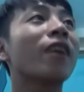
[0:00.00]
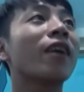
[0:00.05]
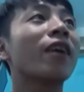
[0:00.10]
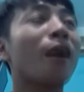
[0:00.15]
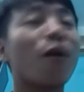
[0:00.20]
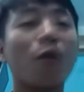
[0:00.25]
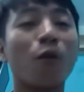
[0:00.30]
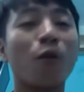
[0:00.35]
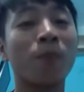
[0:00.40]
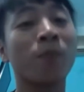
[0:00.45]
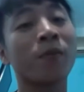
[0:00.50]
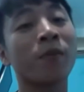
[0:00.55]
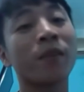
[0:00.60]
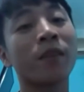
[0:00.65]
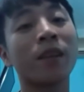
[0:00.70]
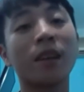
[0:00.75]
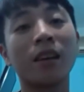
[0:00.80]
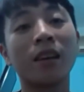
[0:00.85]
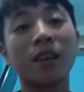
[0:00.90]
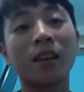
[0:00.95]
đâu
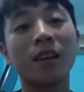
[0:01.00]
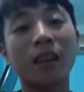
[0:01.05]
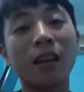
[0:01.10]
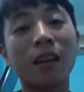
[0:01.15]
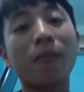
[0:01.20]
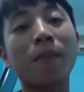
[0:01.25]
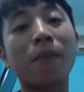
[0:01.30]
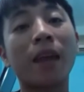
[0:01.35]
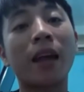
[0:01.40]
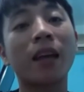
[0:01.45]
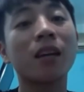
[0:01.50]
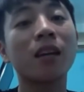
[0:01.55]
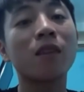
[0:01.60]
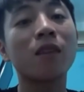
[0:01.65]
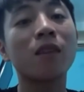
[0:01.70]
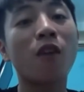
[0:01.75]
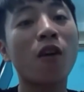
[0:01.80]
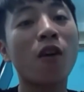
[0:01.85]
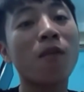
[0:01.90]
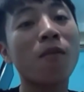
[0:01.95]
các bạn cứ
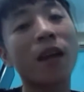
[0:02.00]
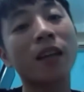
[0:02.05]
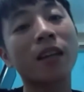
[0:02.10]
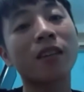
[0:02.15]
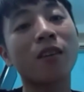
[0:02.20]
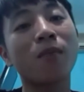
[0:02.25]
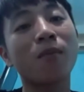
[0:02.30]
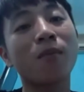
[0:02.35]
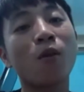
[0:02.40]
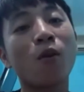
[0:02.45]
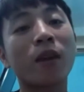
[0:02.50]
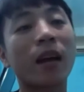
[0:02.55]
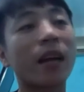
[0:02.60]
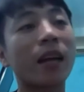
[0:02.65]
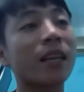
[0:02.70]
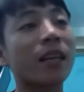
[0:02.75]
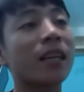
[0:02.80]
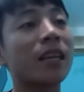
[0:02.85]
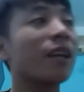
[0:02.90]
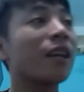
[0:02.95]
phó mặc cho một cái
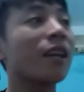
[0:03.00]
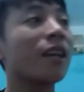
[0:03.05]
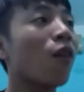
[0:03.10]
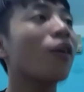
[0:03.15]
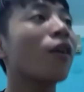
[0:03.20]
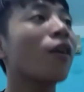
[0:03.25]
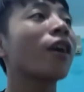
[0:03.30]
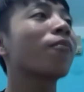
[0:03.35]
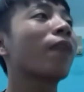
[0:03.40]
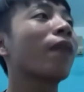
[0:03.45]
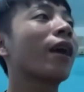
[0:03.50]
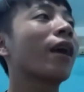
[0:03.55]
gì đó các bạn